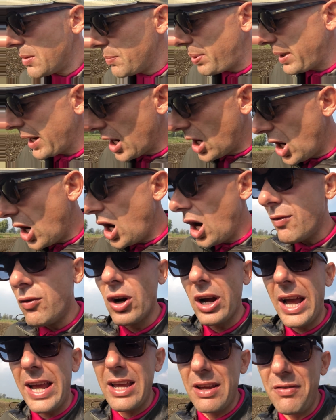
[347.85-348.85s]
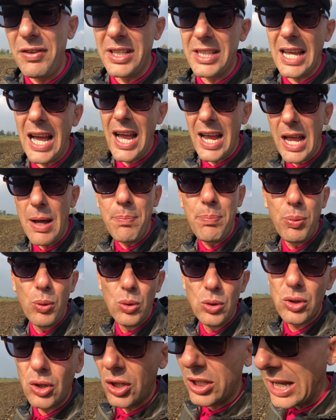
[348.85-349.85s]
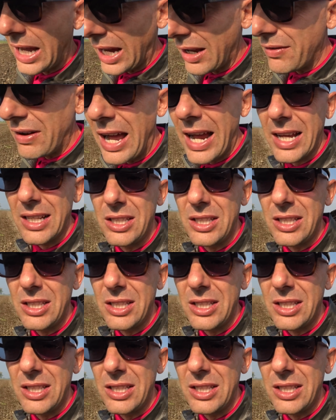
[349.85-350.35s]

però vorrei evitare appunto di arrivare